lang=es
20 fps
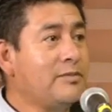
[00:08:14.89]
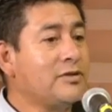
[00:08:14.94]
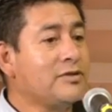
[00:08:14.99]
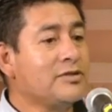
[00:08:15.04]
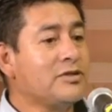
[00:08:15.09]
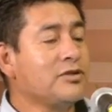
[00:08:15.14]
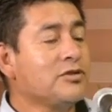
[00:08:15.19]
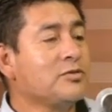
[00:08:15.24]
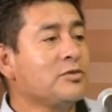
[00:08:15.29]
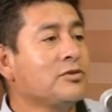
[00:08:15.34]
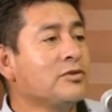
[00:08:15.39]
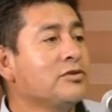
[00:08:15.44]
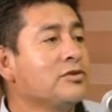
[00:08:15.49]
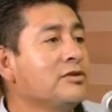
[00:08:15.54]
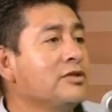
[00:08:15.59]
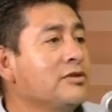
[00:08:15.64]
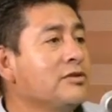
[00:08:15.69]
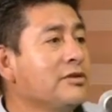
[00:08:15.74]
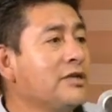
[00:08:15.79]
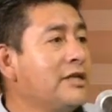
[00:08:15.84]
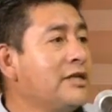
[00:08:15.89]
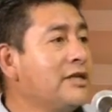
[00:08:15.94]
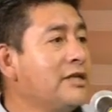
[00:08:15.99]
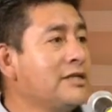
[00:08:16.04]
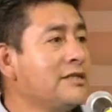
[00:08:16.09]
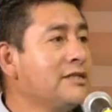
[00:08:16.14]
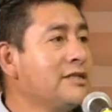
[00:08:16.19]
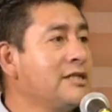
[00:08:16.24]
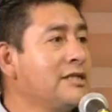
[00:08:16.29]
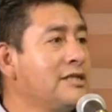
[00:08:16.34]
pero si los productores no
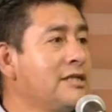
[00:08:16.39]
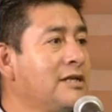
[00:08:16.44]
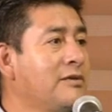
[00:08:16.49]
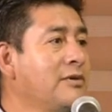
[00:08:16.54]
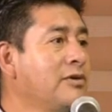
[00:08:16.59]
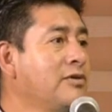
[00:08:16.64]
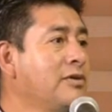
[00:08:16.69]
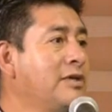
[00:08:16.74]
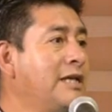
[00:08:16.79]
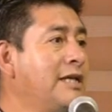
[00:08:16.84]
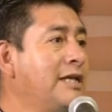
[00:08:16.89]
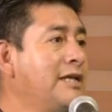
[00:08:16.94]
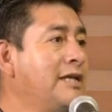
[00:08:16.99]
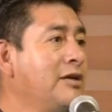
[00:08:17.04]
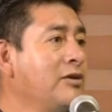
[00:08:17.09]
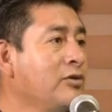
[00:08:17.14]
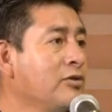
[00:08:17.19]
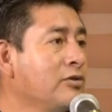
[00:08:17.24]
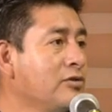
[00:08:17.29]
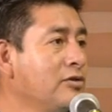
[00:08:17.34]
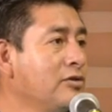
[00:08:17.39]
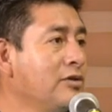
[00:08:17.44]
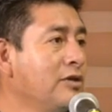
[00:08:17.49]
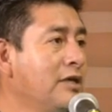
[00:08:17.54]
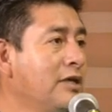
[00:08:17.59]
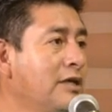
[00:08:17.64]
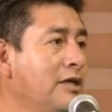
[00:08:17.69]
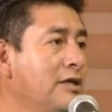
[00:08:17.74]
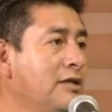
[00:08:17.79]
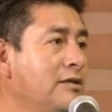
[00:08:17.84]
quieren hacer el trabajo de,
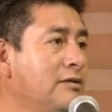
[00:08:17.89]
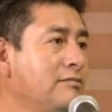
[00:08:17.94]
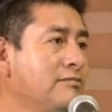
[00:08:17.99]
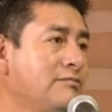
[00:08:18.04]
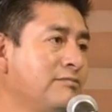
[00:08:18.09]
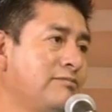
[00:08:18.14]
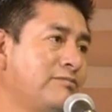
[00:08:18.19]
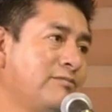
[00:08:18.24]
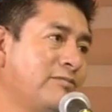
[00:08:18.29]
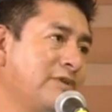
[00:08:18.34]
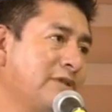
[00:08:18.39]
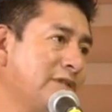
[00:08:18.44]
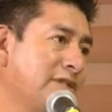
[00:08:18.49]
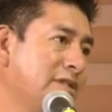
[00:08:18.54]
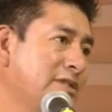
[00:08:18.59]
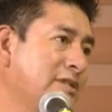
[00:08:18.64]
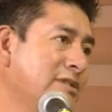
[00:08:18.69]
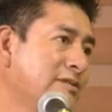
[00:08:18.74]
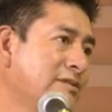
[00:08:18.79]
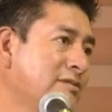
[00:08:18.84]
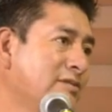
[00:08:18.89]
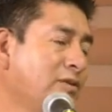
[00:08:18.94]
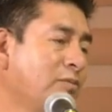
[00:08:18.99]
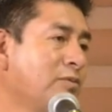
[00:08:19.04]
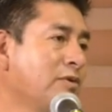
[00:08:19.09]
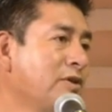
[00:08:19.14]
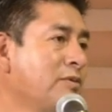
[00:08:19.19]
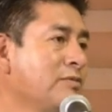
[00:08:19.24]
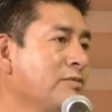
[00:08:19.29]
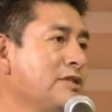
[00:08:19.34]
control, pues
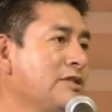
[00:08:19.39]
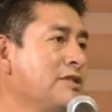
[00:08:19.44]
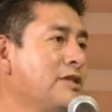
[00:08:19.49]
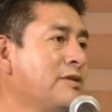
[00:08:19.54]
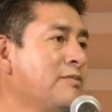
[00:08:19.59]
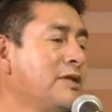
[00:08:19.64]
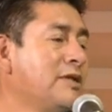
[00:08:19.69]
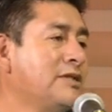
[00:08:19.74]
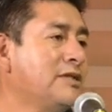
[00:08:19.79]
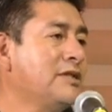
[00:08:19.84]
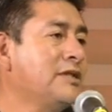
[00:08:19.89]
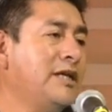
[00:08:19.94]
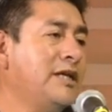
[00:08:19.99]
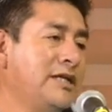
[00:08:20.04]
no podemos hacer más.